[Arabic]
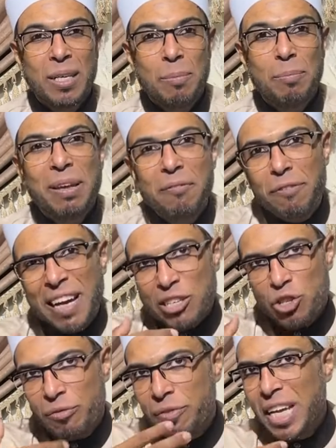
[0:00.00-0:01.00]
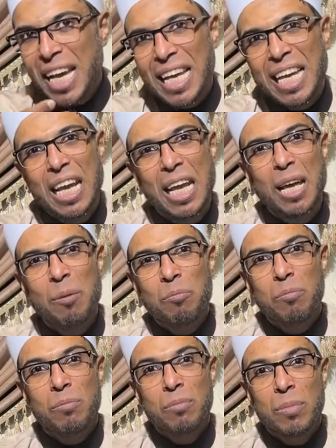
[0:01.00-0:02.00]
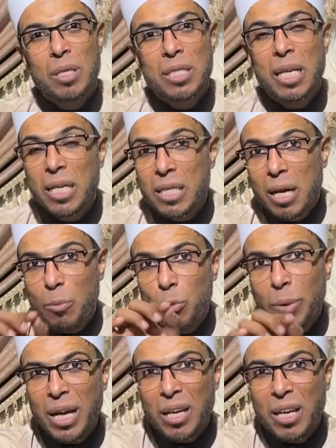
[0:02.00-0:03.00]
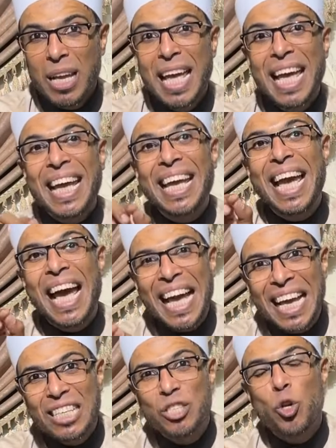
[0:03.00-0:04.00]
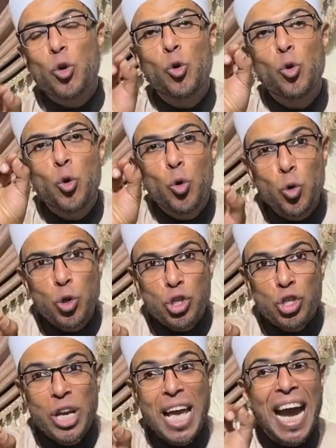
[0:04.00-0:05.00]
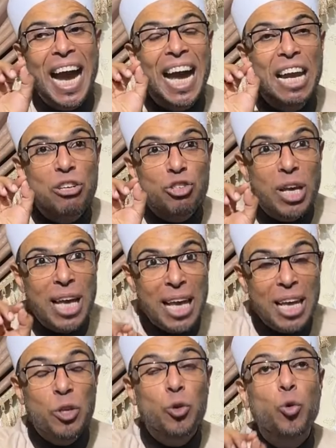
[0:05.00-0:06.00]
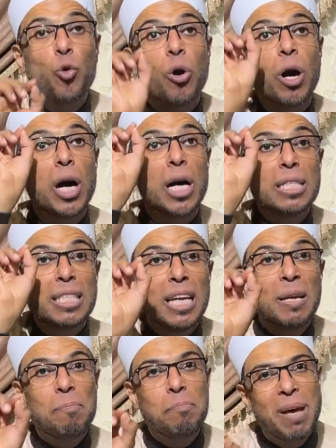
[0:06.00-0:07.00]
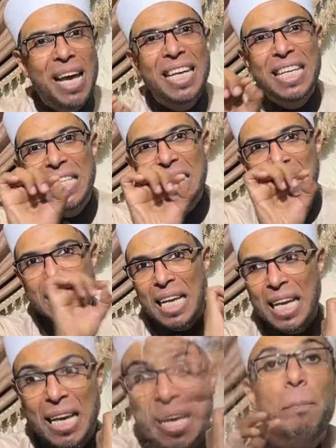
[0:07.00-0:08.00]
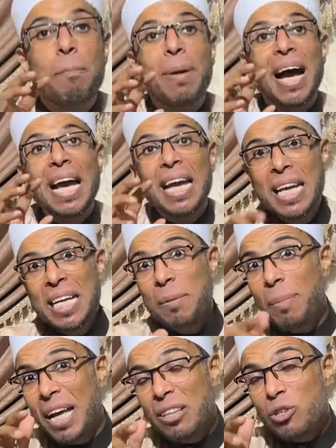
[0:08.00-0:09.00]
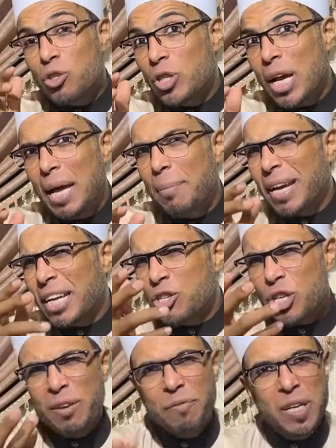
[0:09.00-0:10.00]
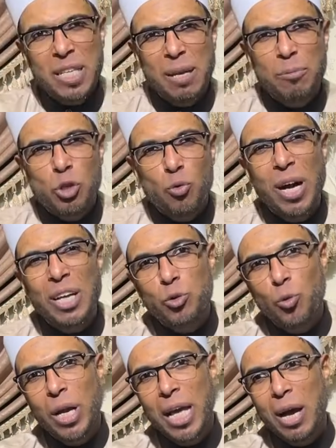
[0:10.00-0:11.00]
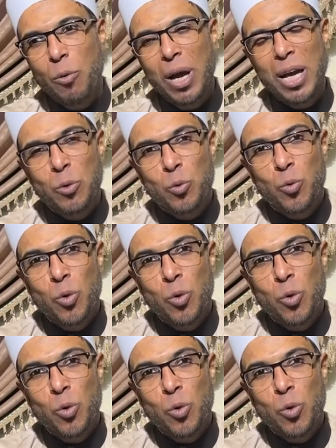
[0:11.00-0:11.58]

ما ينفعش فيها كلام سيدنا أبو بكر جهز الجيوش علشان يقاتل مانع الزكاة مع ان بعض الصحابة كان شايف ان ده مش وقت ولا اوانه